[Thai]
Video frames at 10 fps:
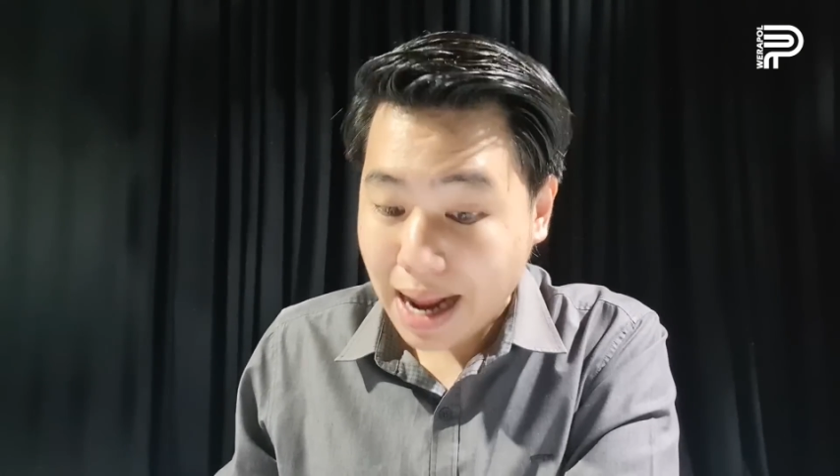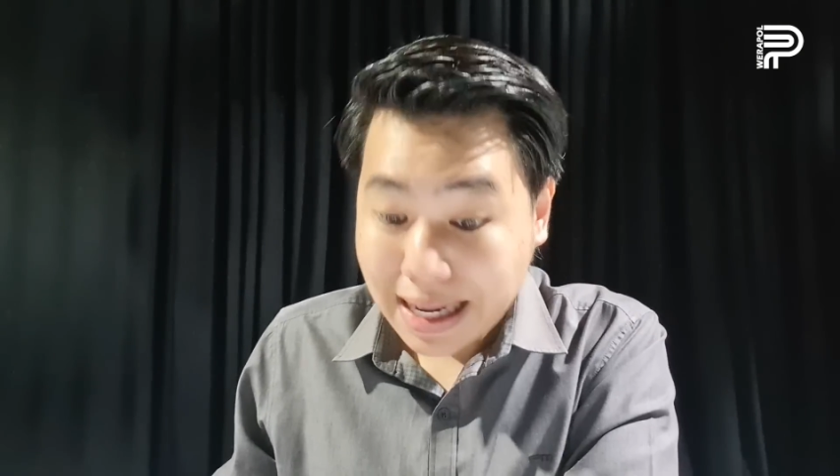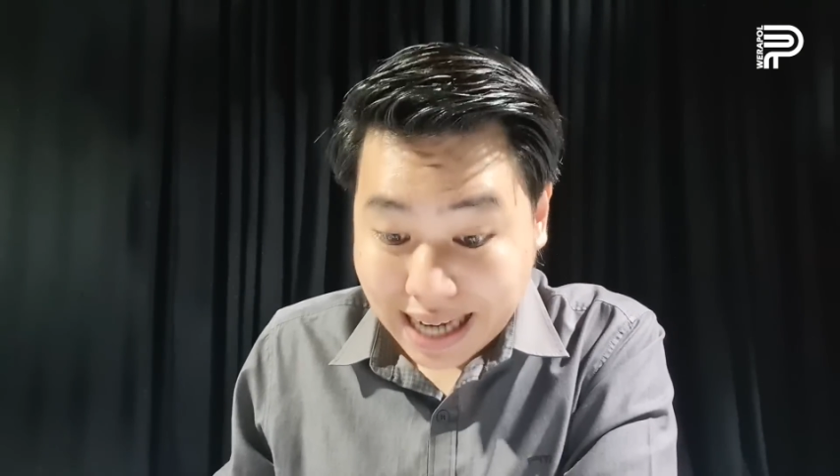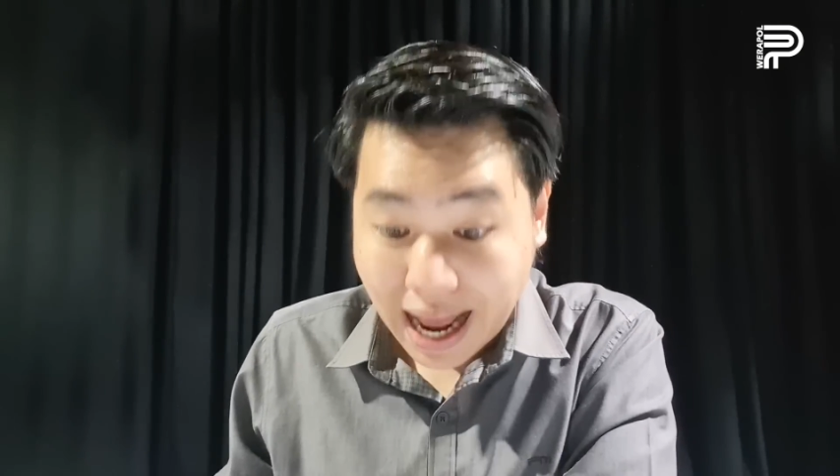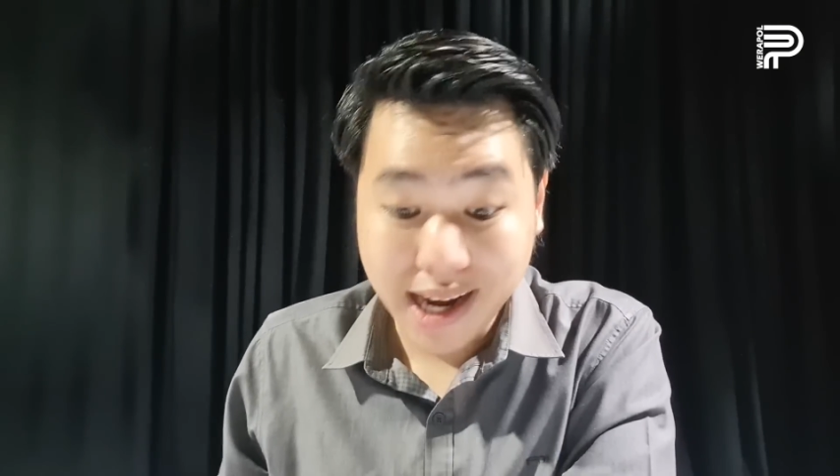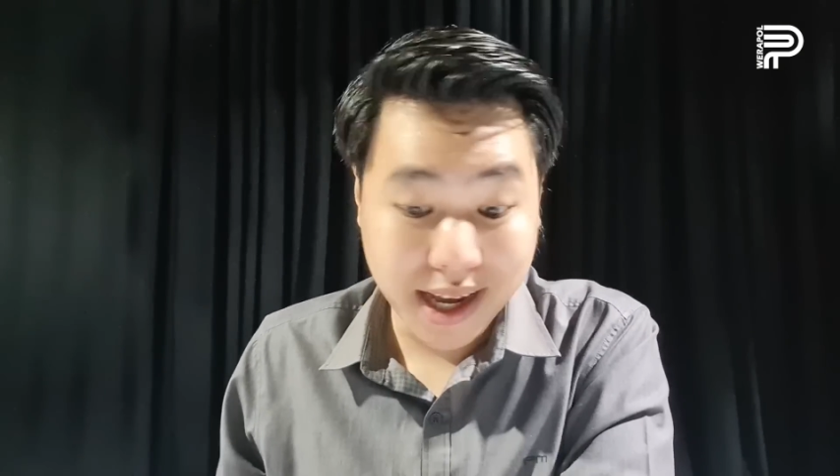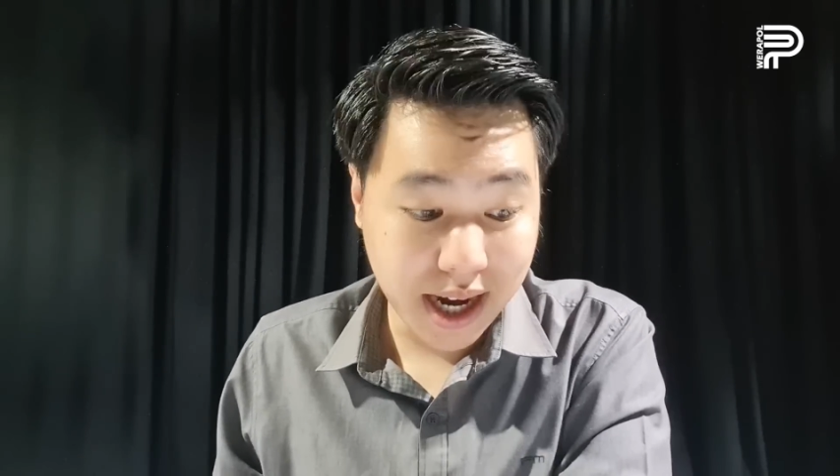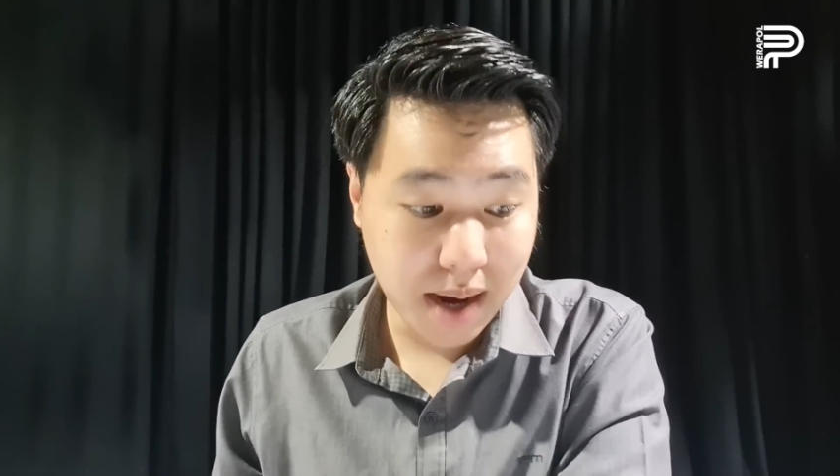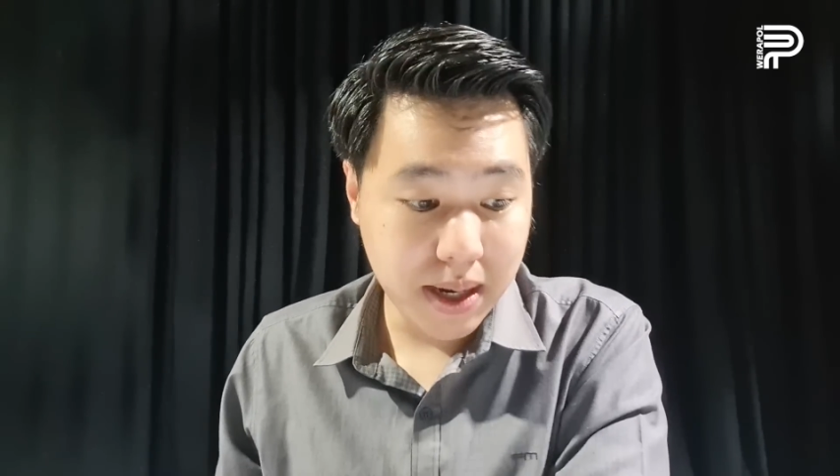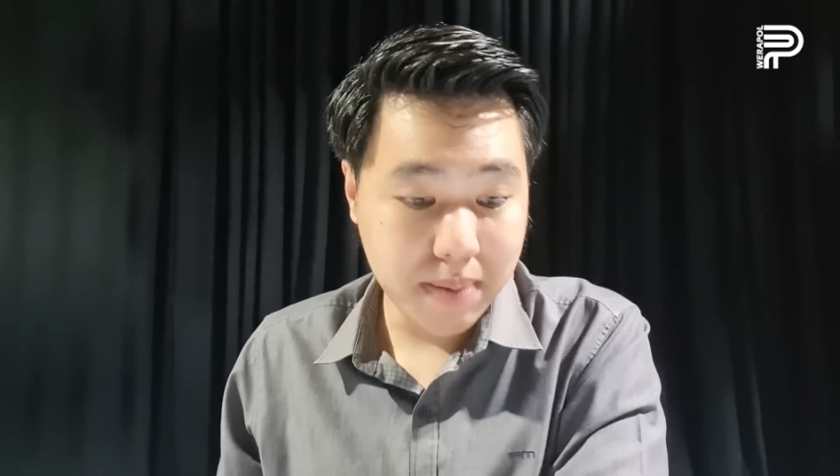คาดการณ์กัน
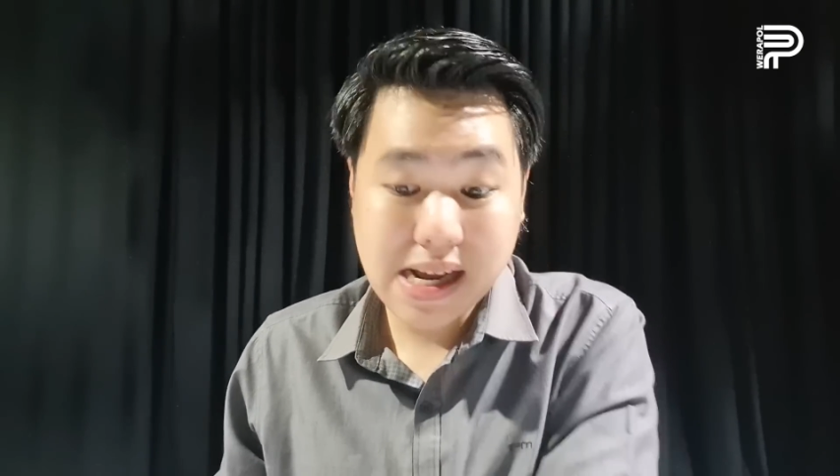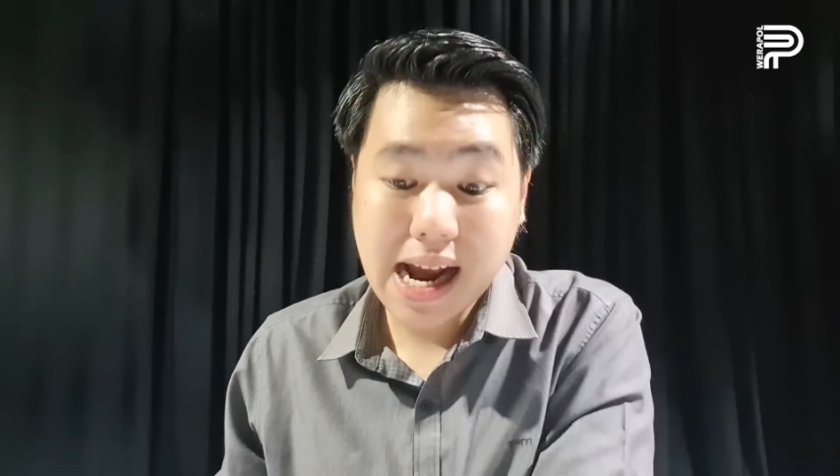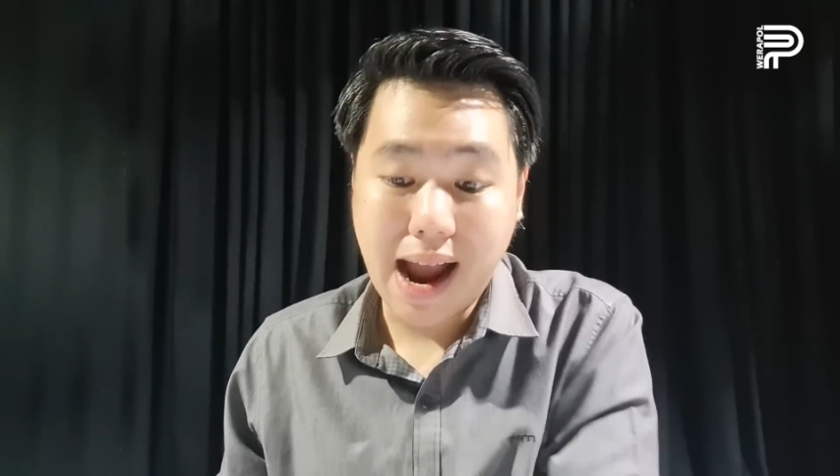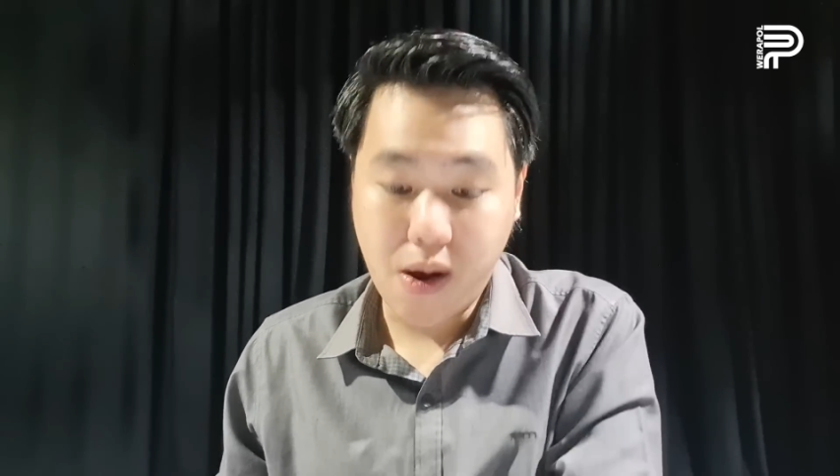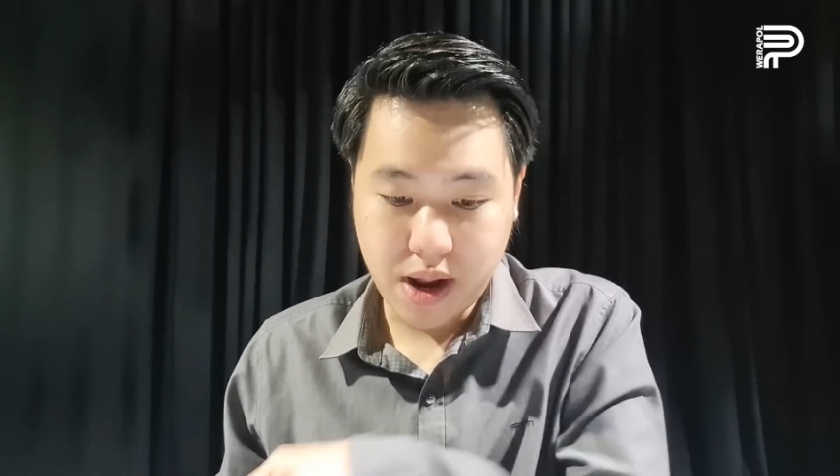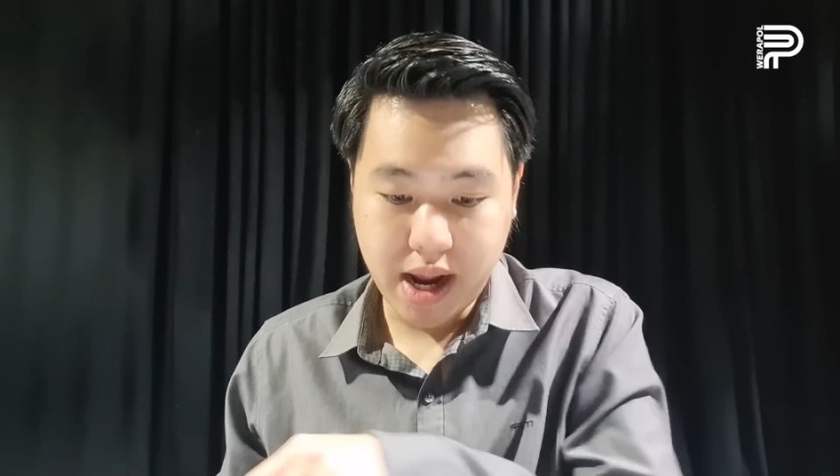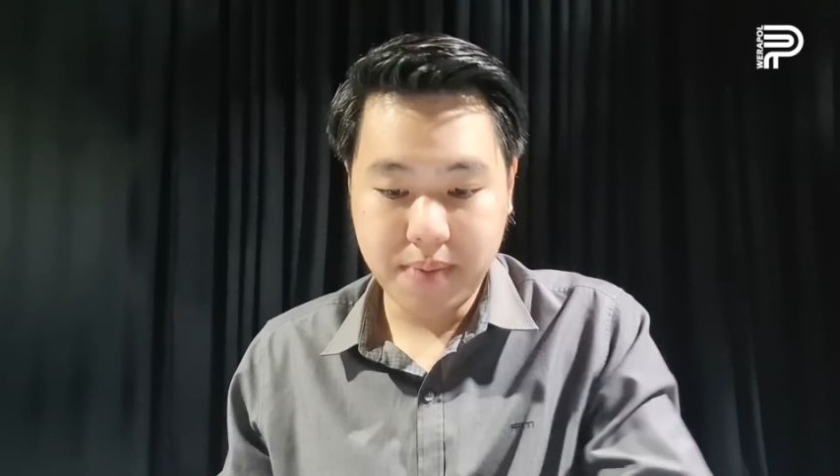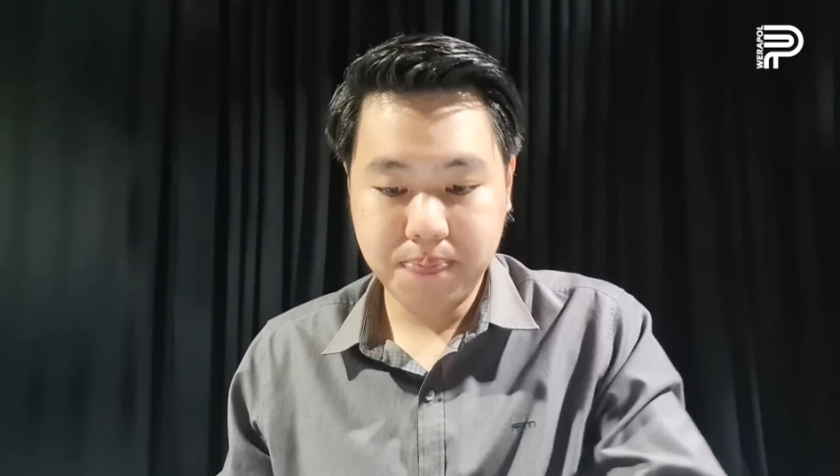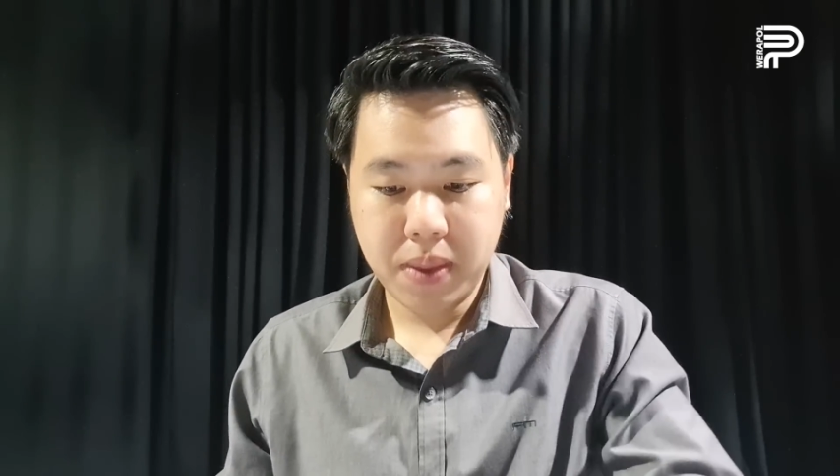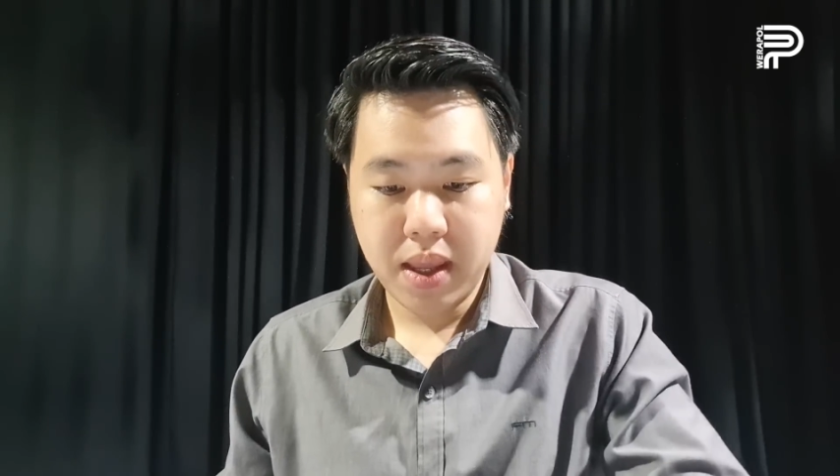นะครับอันนี้เป็นข่าวนะฮะ